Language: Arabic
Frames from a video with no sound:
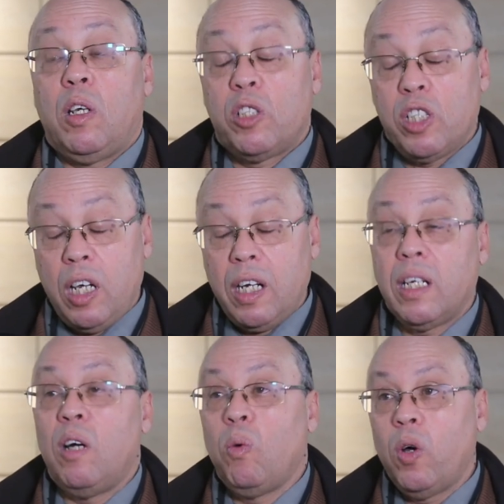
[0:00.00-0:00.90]

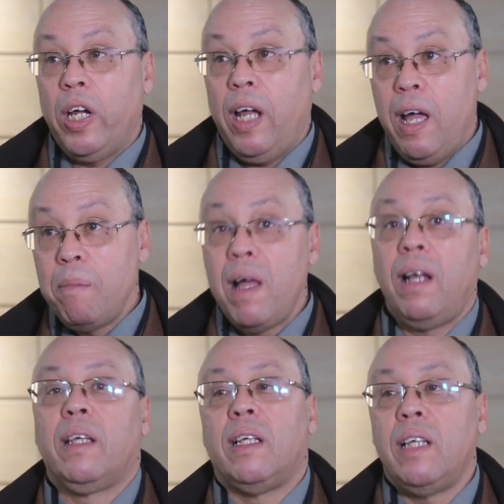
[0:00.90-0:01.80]
الشراكه
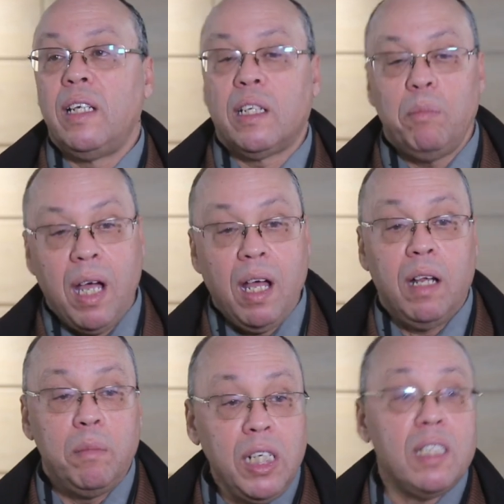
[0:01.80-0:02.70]
وعمل كذلك
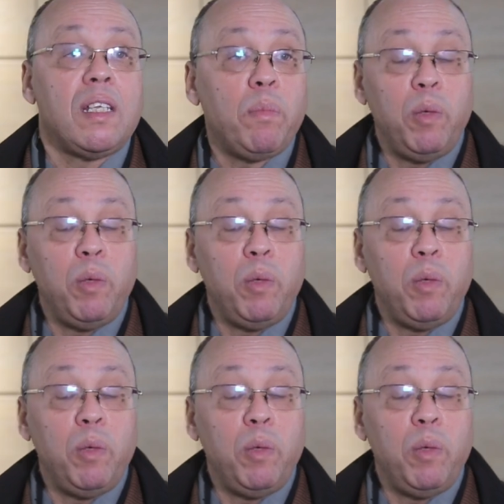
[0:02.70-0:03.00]
مع المينيستر